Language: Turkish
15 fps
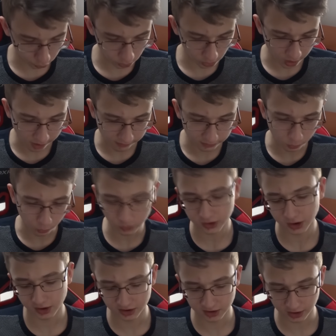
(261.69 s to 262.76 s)
Dün hava
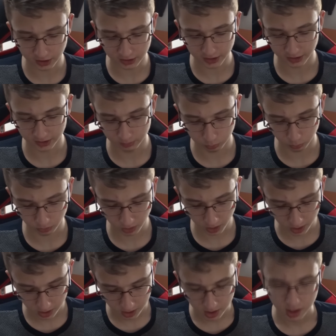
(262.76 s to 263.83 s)
18 dereceydi
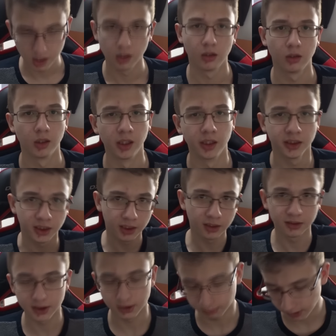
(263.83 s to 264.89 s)
burada. Ee,
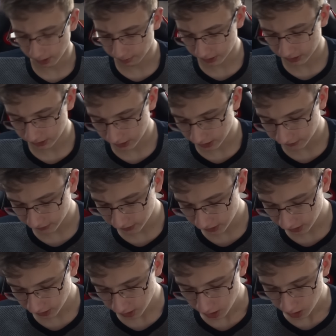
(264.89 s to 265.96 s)
yeni ısınmaya başladı
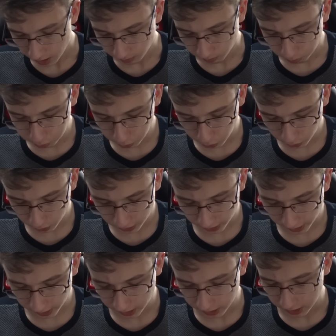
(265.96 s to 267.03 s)
havalar. Bugün
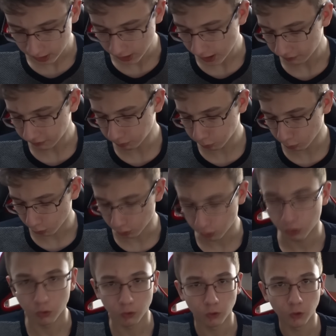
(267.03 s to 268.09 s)
de hava bu.
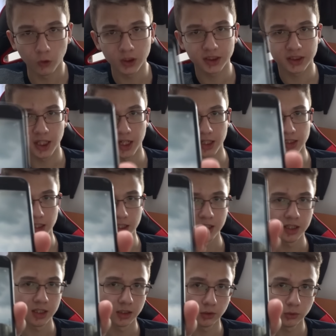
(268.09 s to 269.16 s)
12 derece.
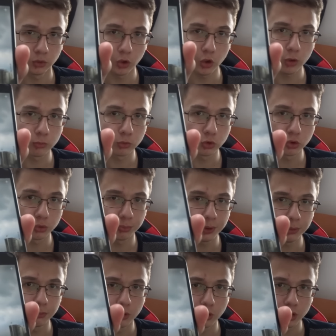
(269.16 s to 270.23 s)
Görüyor musunuz
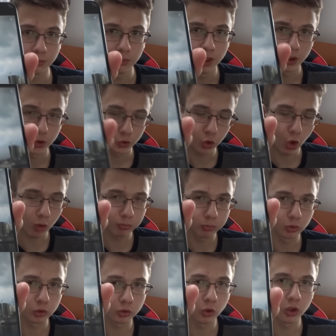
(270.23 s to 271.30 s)
bilmiyorum.
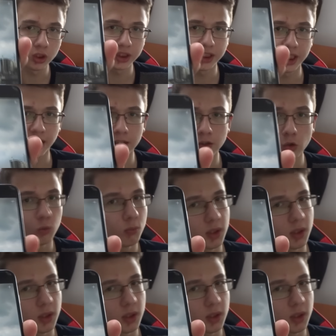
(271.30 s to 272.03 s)
Çok bulutlu 12 derece.